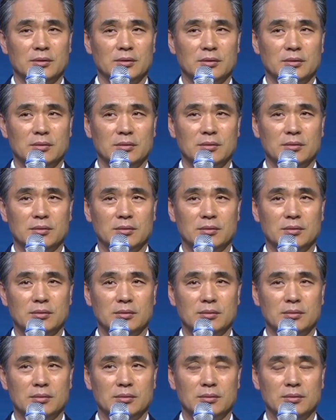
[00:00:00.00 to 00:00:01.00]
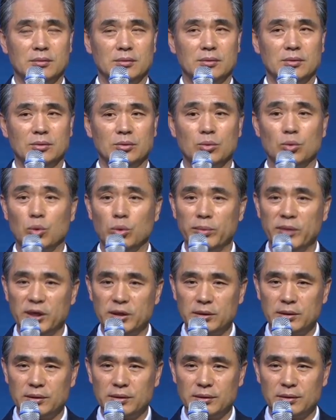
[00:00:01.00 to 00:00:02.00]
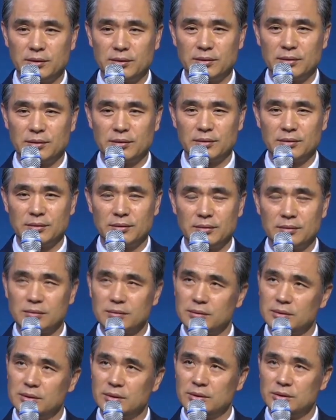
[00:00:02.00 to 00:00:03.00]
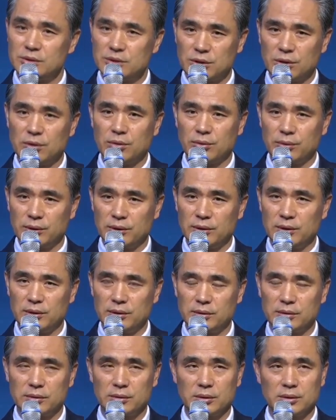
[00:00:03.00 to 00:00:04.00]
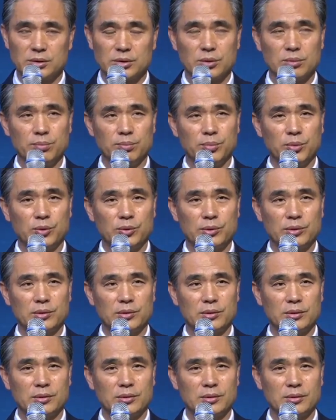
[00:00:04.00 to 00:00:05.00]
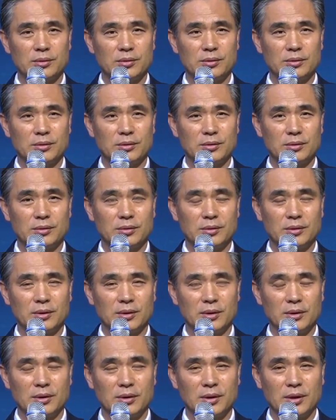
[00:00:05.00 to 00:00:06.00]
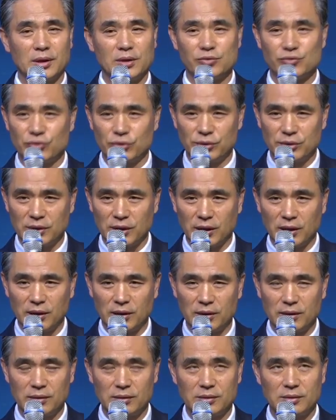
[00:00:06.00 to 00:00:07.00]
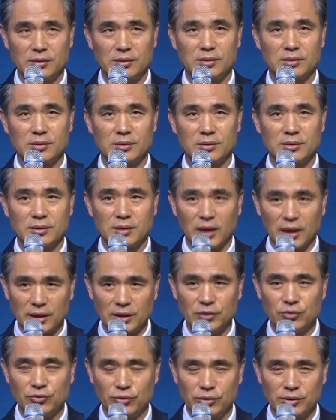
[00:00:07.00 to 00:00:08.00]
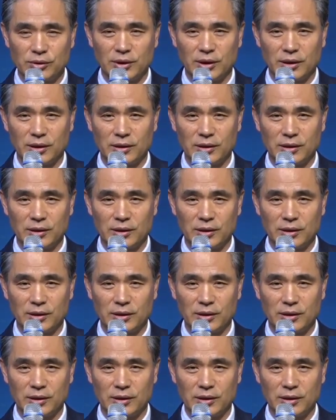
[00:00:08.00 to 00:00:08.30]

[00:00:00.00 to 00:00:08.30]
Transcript: 어, 이런 고백을, 이런 선언을, 선포를 할 수 있다. 다 이루었다.